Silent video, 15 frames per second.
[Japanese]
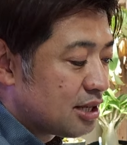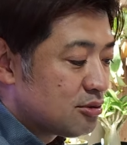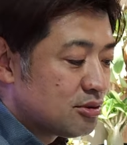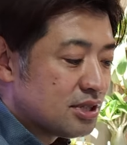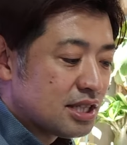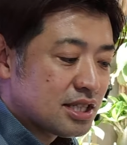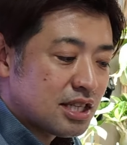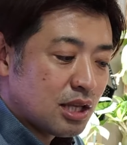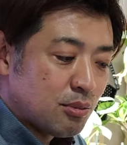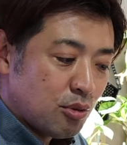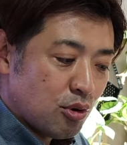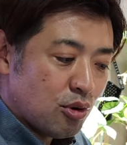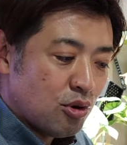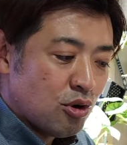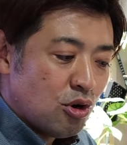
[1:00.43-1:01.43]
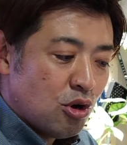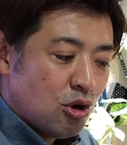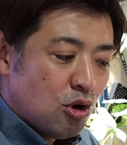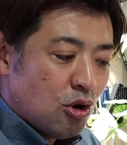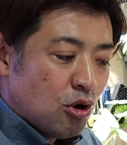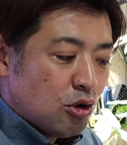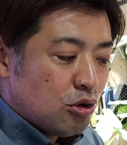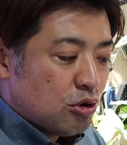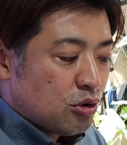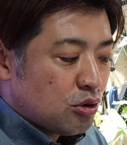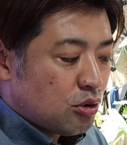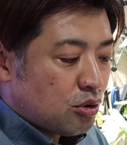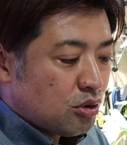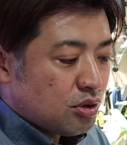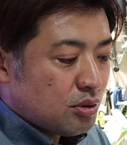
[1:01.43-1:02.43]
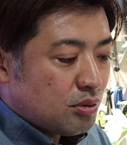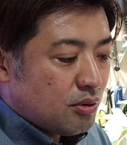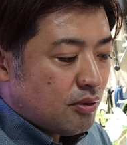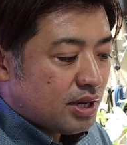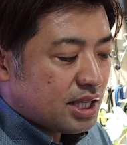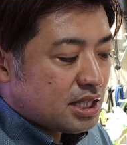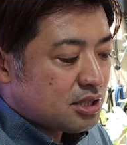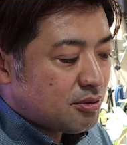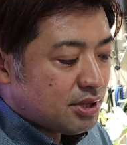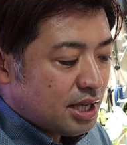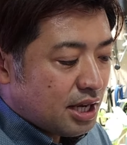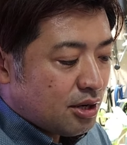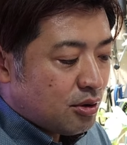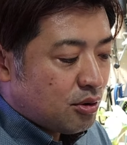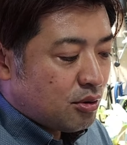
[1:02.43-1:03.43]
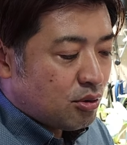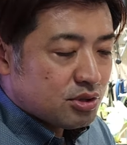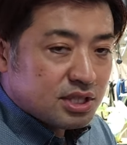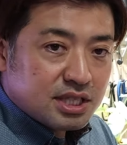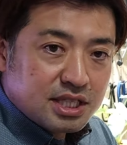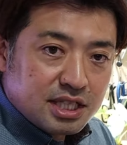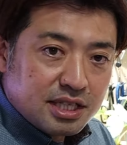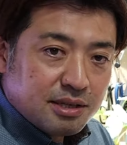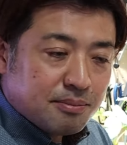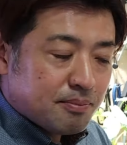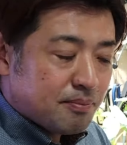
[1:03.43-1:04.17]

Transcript: るんですけども、私はね、こち